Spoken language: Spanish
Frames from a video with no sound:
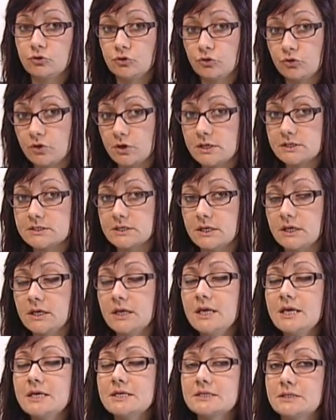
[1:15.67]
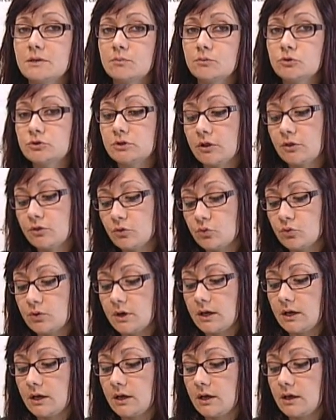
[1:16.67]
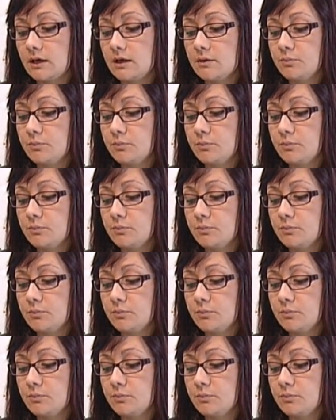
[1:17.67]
todo toda ella se ha montado una